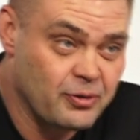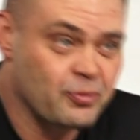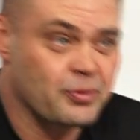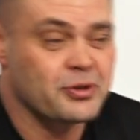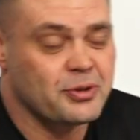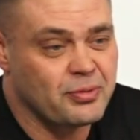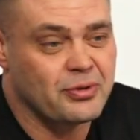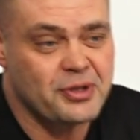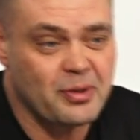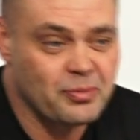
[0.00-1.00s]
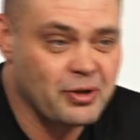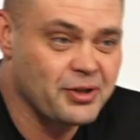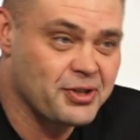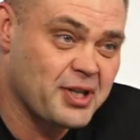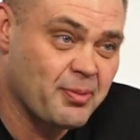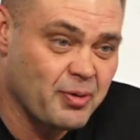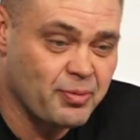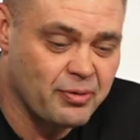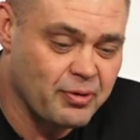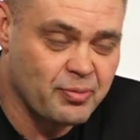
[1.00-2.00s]
В принципе, на самом деле, это самая
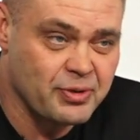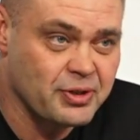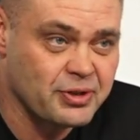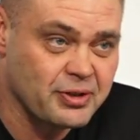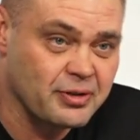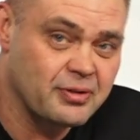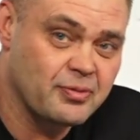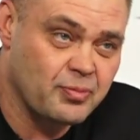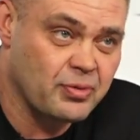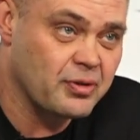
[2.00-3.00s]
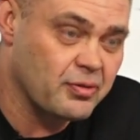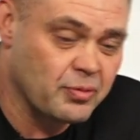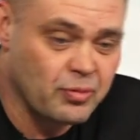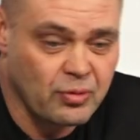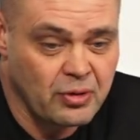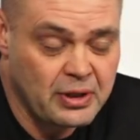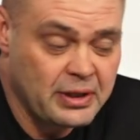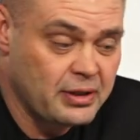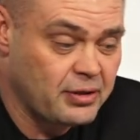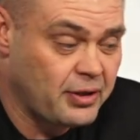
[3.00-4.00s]
первая позиция – по выбору.
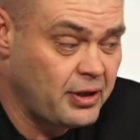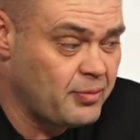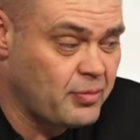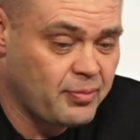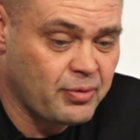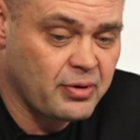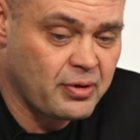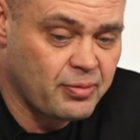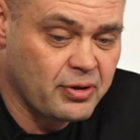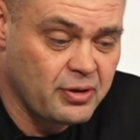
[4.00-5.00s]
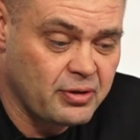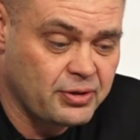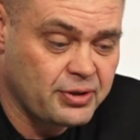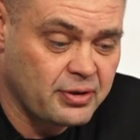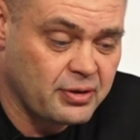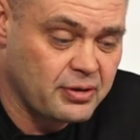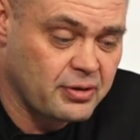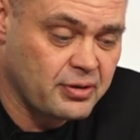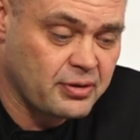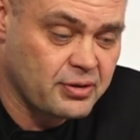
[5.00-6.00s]
Далее мы, я определился
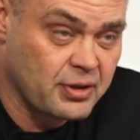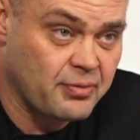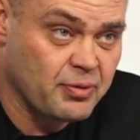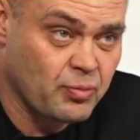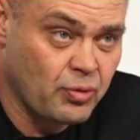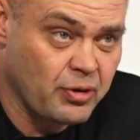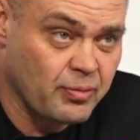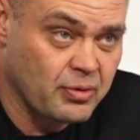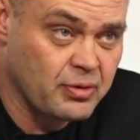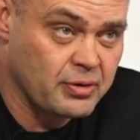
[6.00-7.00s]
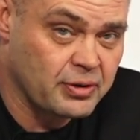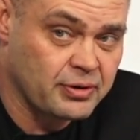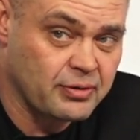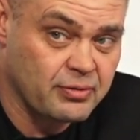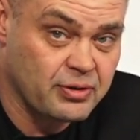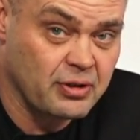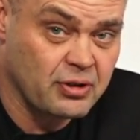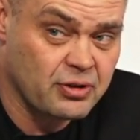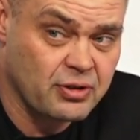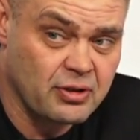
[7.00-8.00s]
с главным боем. Это
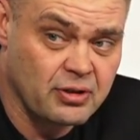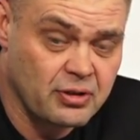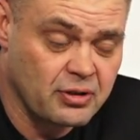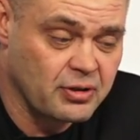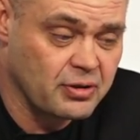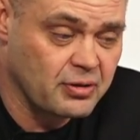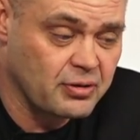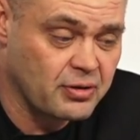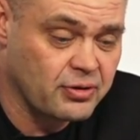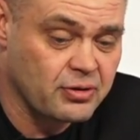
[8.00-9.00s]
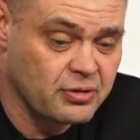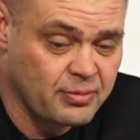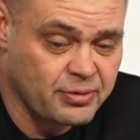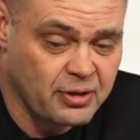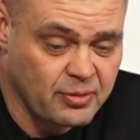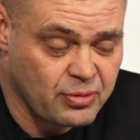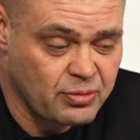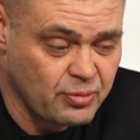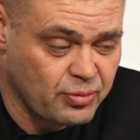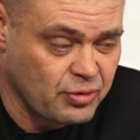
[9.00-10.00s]
Василий Штык и Артыш Лапсан.
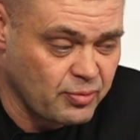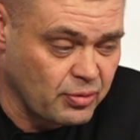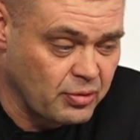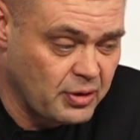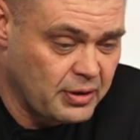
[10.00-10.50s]
Объясню почему.